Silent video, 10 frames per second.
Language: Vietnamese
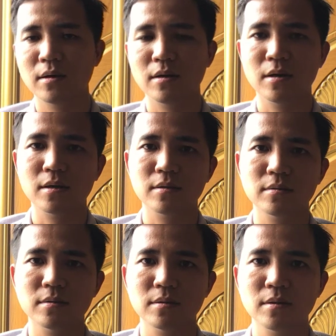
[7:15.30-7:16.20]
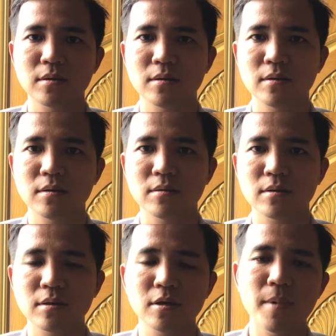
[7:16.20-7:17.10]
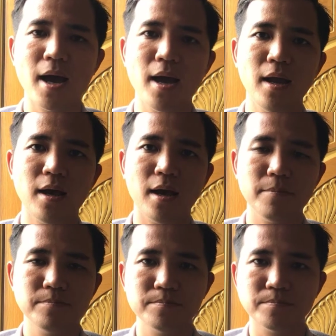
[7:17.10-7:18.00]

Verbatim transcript: rồi thứ ba là